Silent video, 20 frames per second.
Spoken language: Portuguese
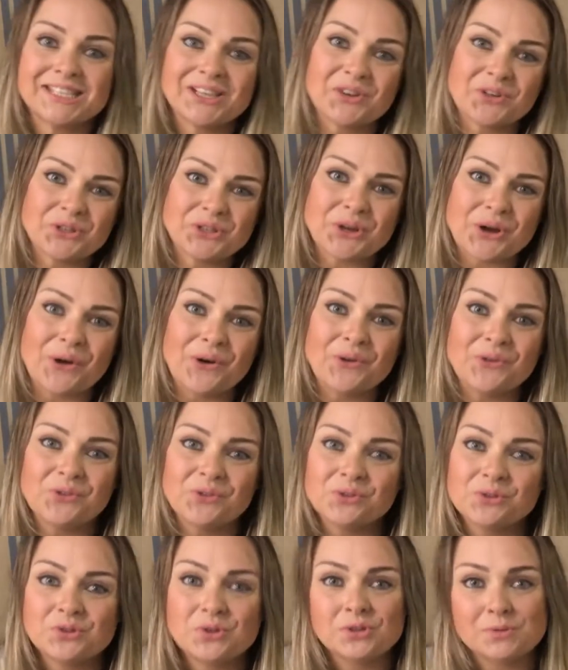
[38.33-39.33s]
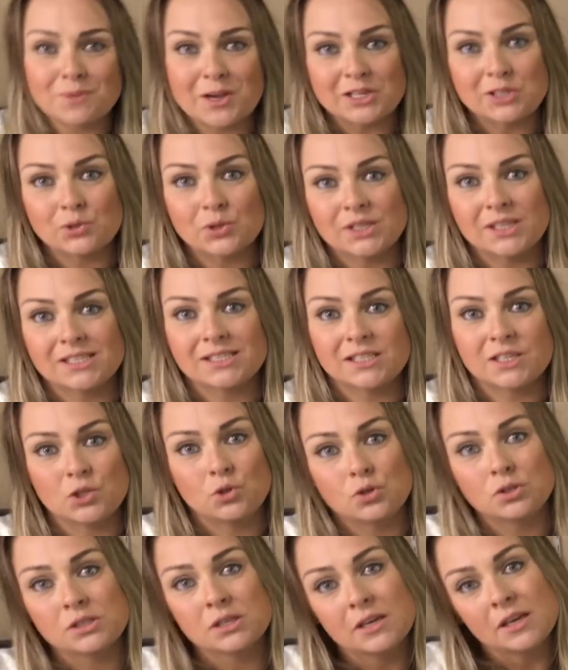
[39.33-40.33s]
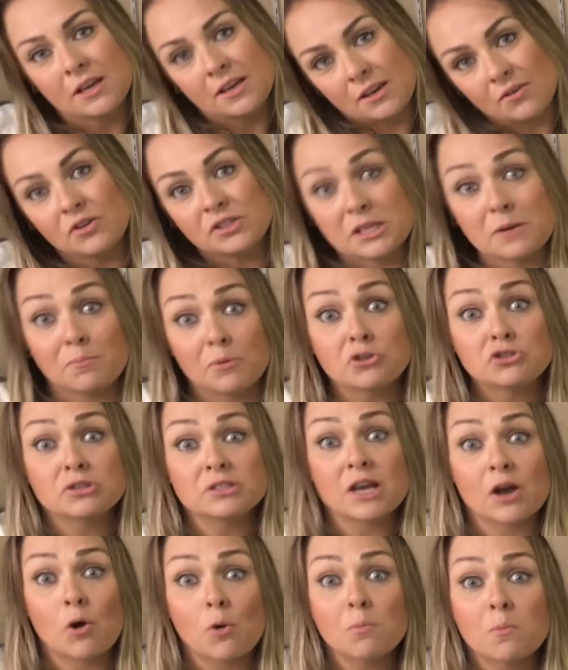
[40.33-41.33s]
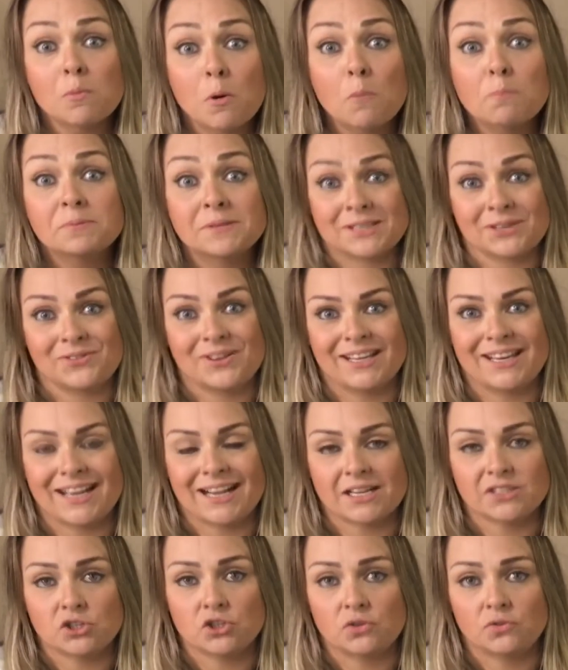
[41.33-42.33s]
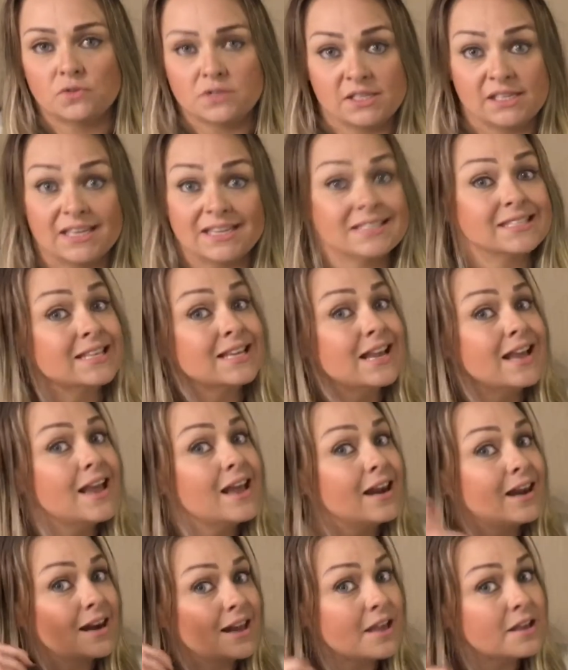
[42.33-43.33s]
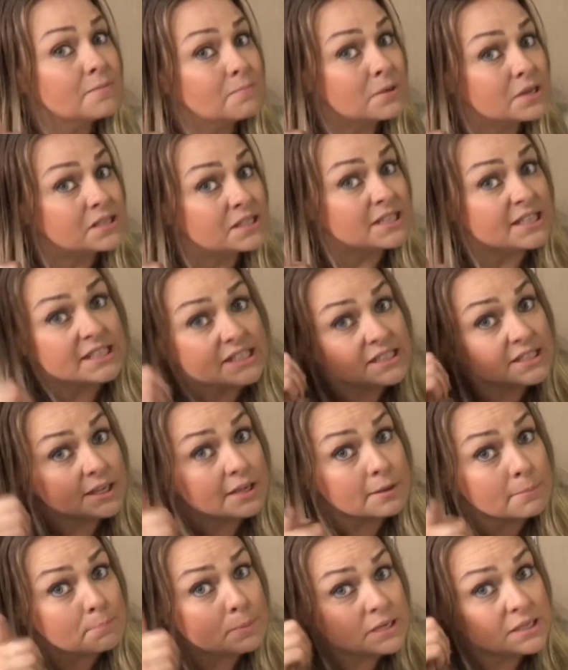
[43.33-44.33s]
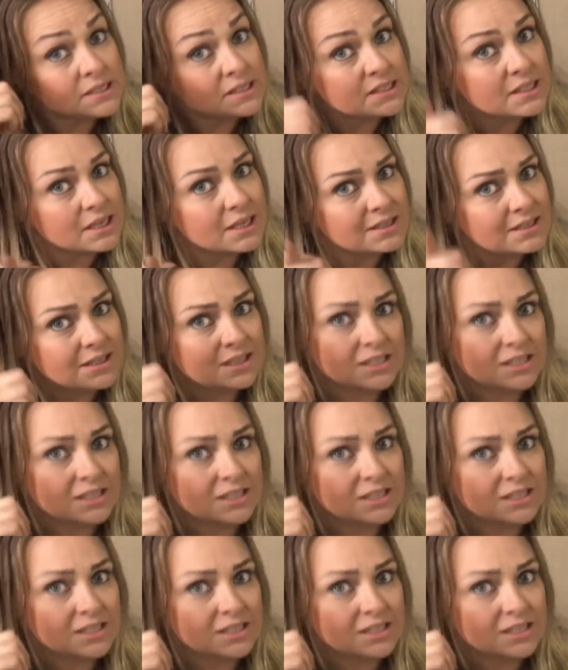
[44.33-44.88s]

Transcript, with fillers: são só alguns dos mais conhecidos que você pode usar como uma opção aí na casa de vocês. Lembre-se, sempre sem